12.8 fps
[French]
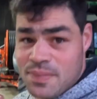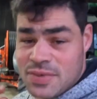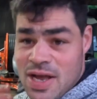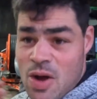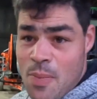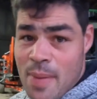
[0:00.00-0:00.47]

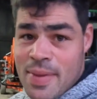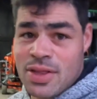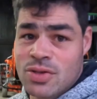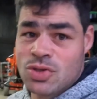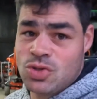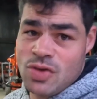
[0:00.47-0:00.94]
Ça va vous
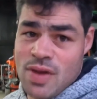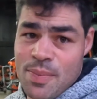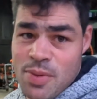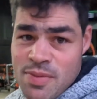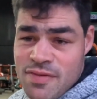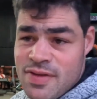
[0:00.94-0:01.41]
permettre de suivre
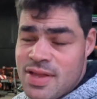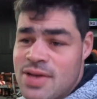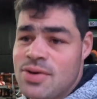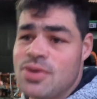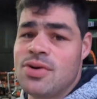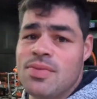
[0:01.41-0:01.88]
un peu mes
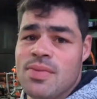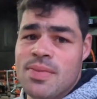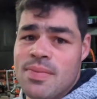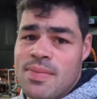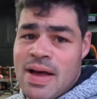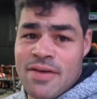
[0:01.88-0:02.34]
vidéos,
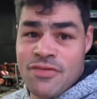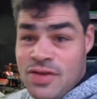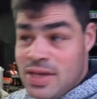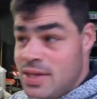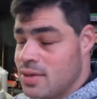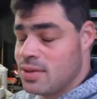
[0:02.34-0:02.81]
ma
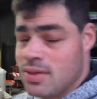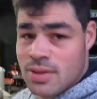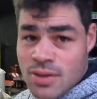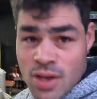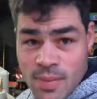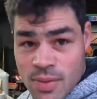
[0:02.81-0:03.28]
vie
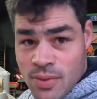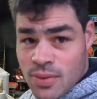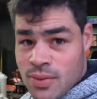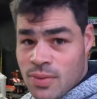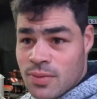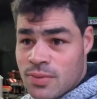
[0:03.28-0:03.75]
dans
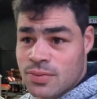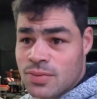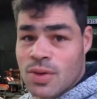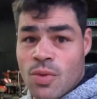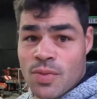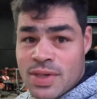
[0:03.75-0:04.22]
mon,
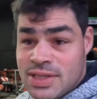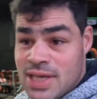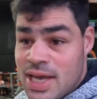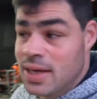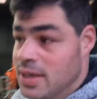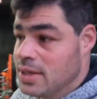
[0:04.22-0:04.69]
dans mon
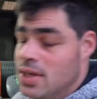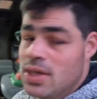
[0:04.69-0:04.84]
métier.